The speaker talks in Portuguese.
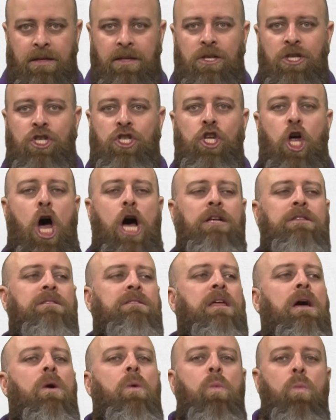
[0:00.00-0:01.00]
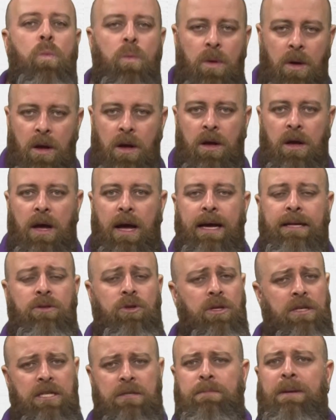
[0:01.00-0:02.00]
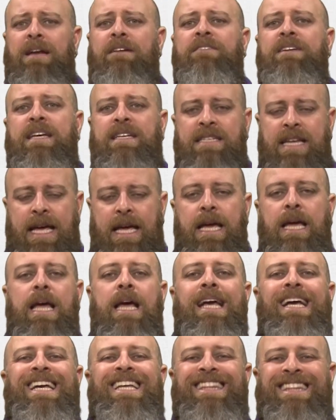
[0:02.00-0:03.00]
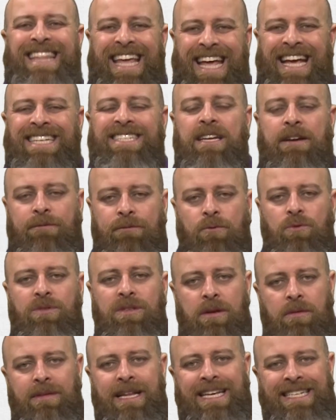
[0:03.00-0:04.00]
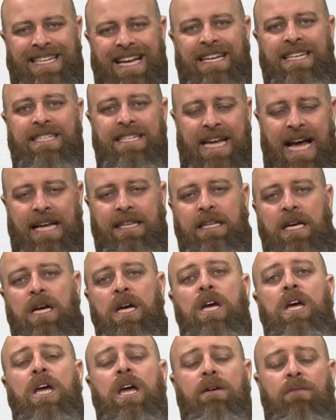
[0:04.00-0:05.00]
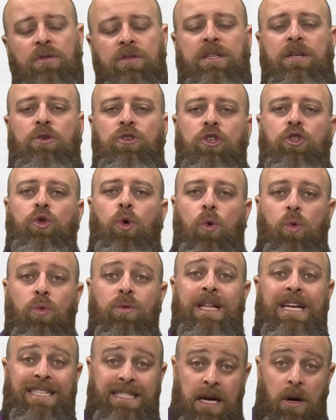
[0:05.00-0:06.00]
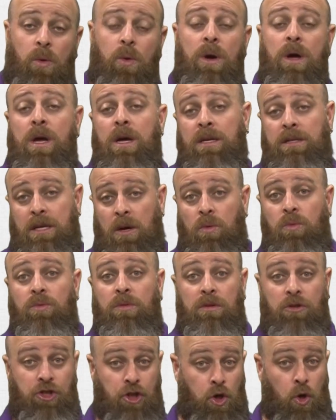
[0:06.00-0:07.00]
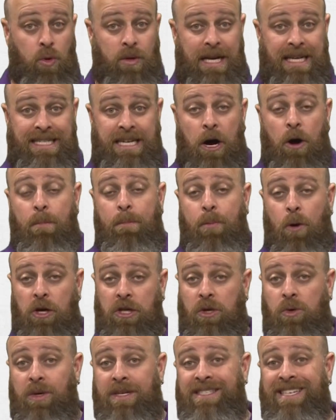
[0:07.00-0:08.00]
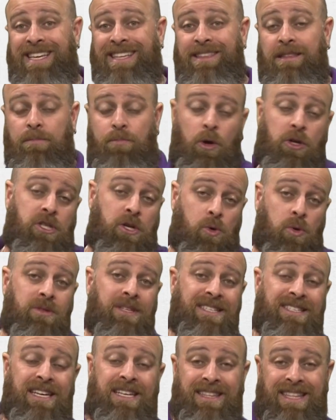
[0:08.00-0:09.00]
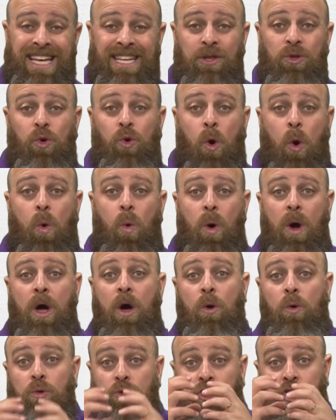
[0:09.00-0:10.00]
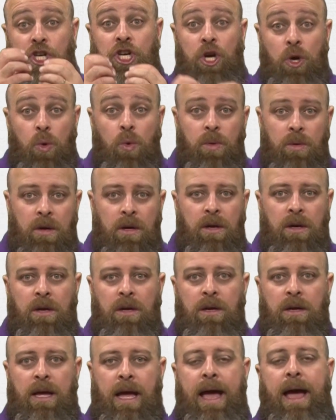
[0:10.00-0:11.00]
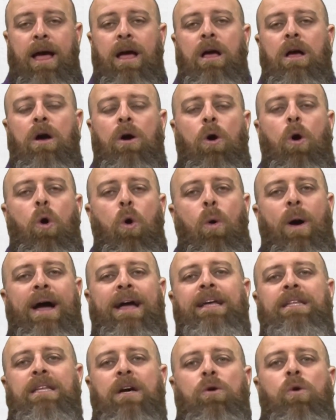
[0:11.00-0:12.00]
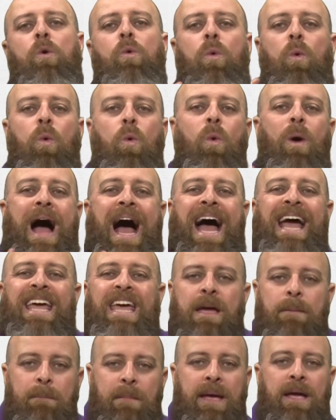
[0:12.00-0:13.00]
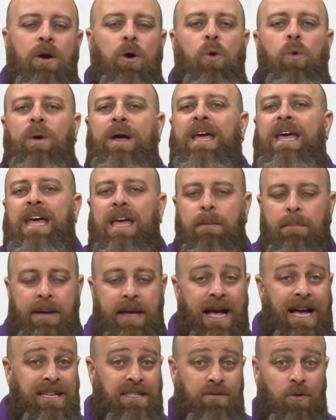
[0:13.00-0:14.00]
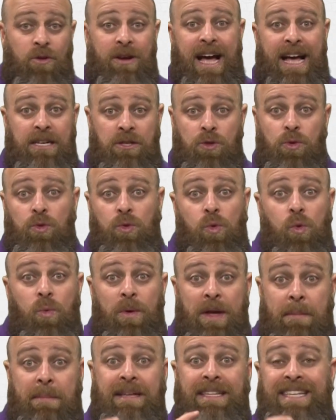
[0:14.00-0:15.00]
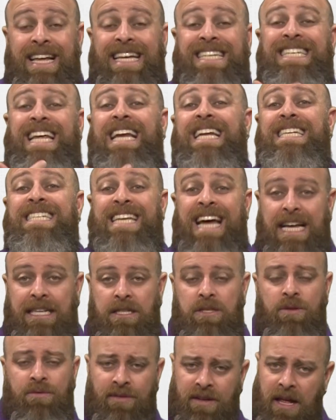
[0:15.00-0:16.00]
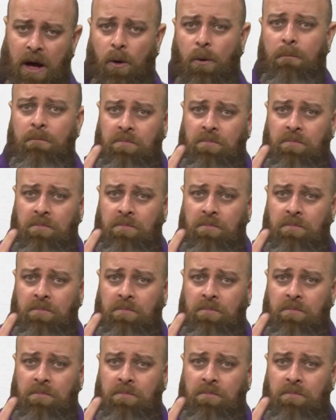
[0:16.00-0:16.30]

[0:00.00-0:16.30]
sótão, é, todas as palavrinhas aí que tem essa função nasalizada, eu vou ter o ditongo nasal. Então, o ditongo nasal pode acontecer, pode acontecer tanto com o til, é, ou ainda com o AM ou EM, as vogais junto com M nasalizadas no final.